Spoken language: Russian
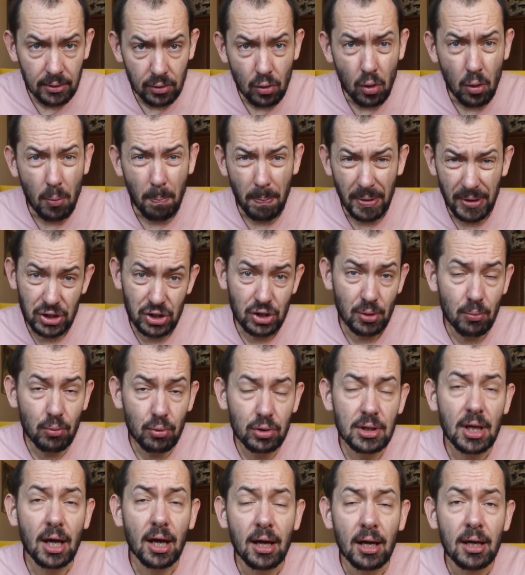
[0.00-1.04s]
но
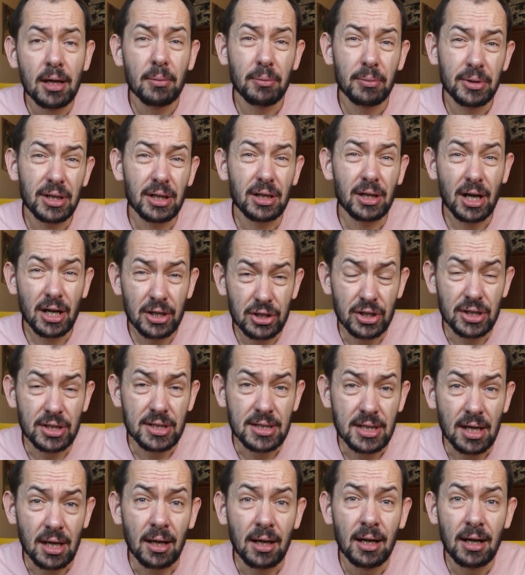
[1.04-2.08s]
почему-то, мне
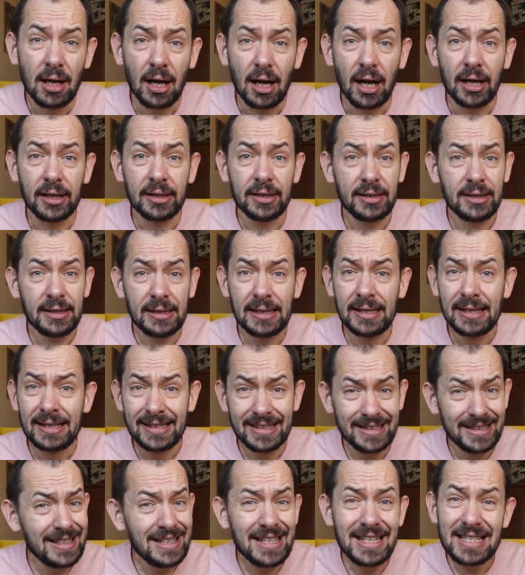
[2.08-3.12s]
кажется, они
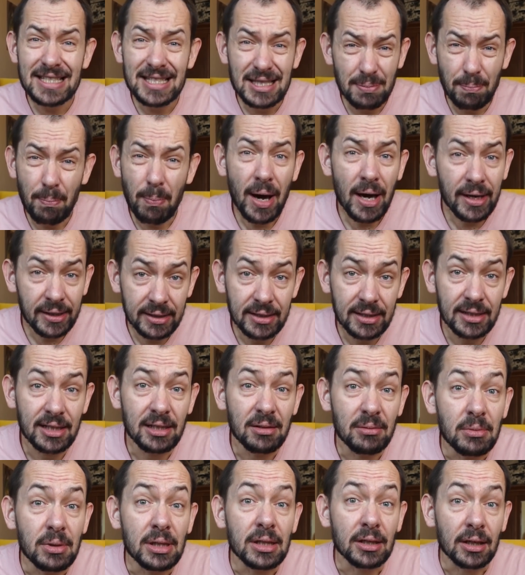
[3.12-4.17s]
не из
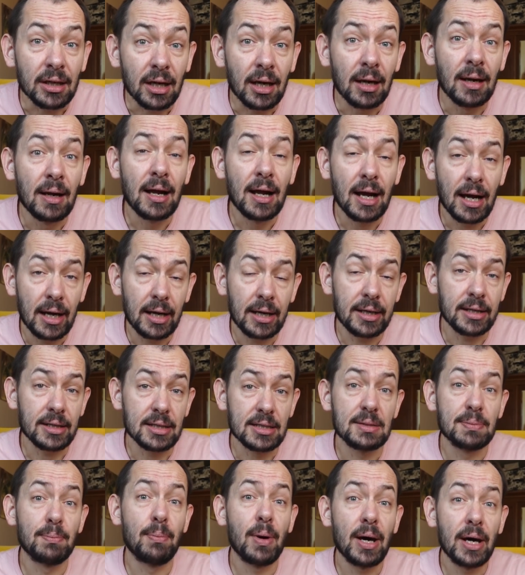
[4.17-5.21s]
партии мира, а
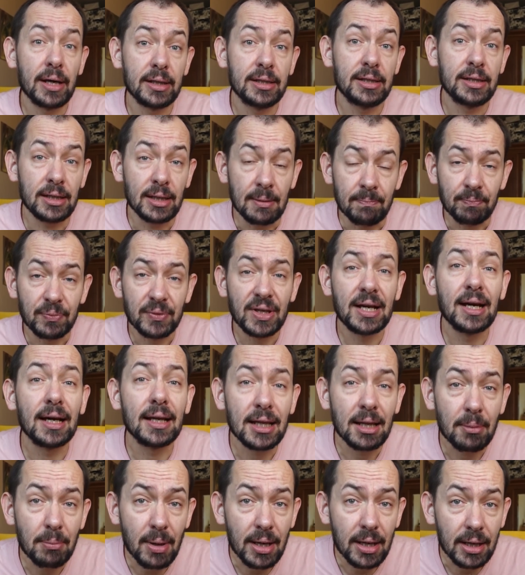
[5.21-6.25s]
из партии
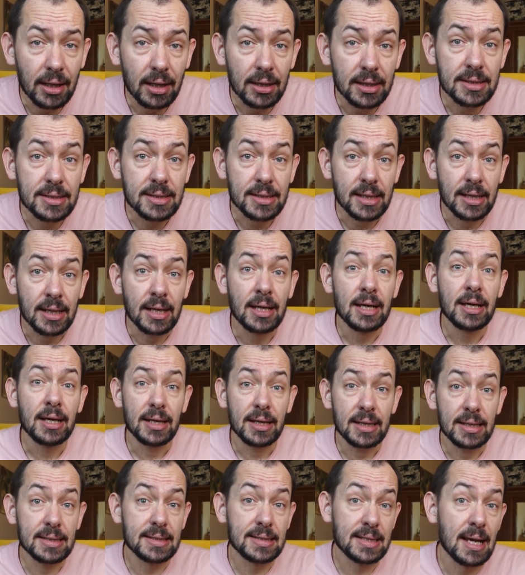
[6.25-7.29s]
коллаборации,
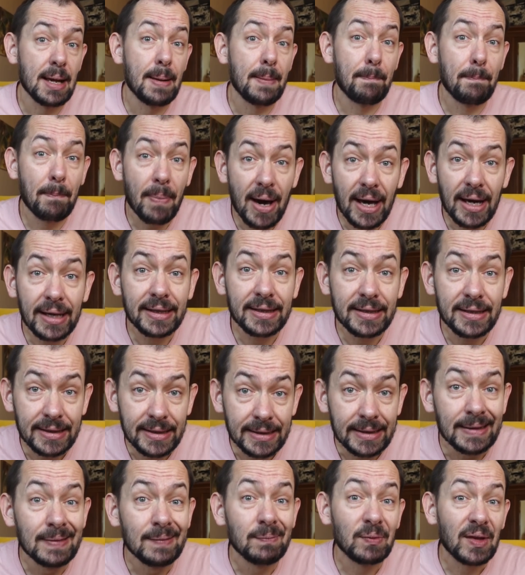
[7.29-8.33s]
из
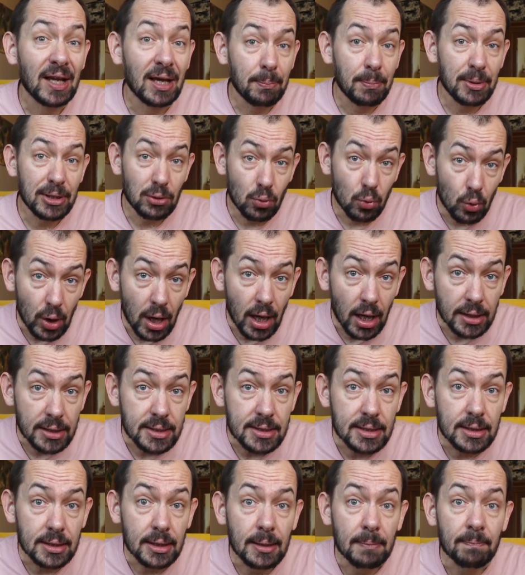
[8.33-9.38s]
партии
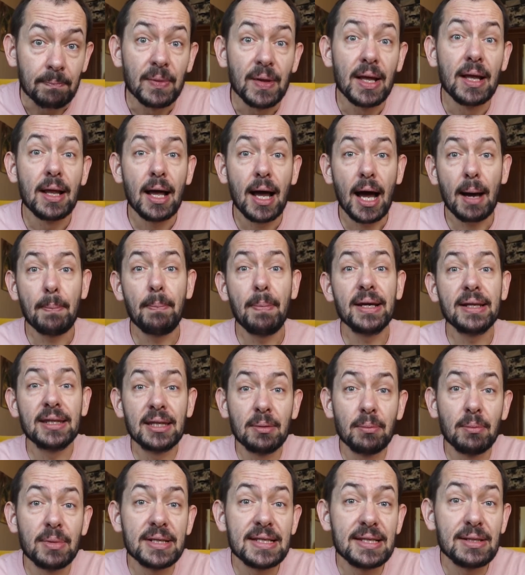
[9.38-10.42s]
капитуляции. Об
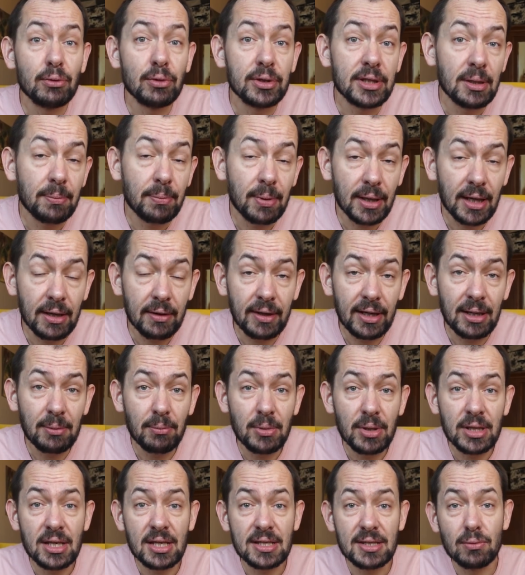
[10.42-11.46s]
этом мы сегодня поговорим.
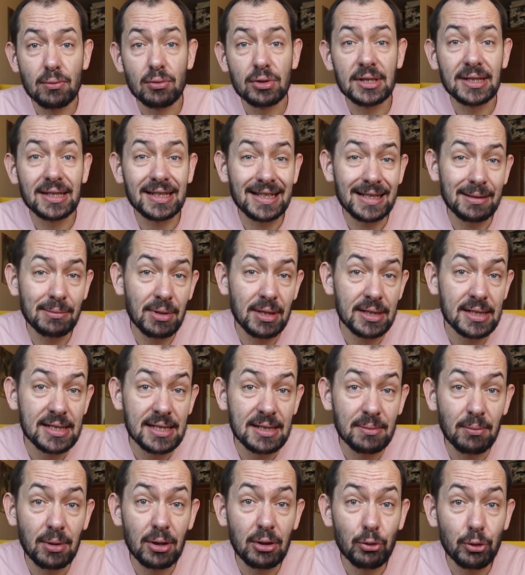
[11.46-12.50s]
Меня зовут Роман
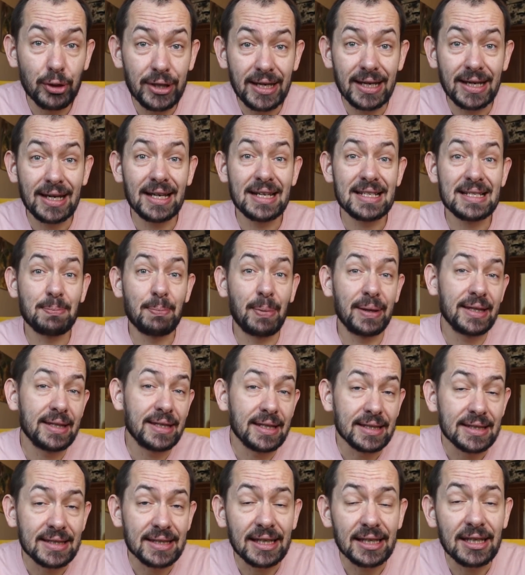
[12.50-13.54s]
Цымбалюк, я
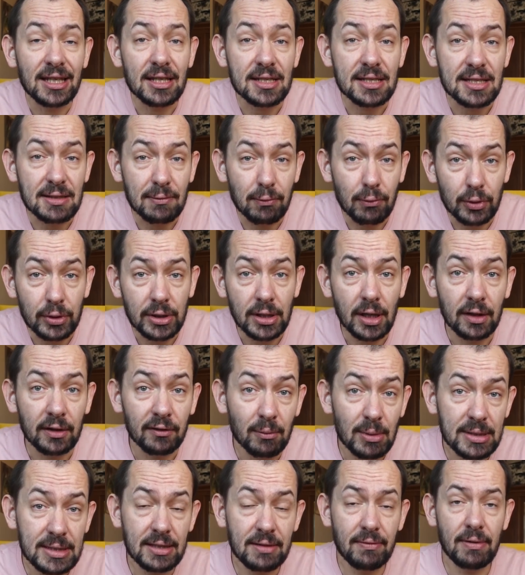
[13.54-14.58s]
корреспондент агентства «Униан» в
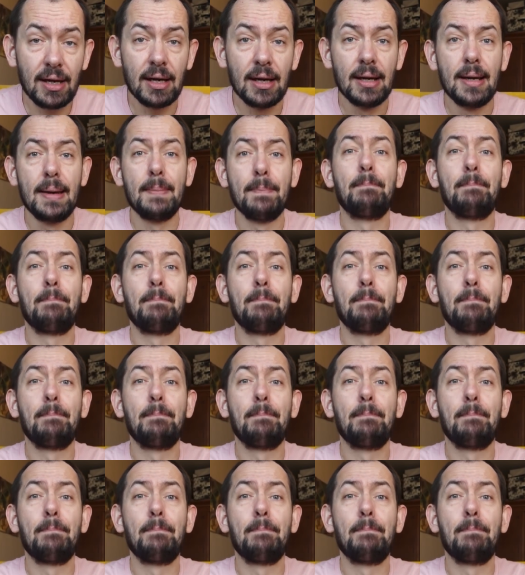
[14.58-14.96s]
Москве.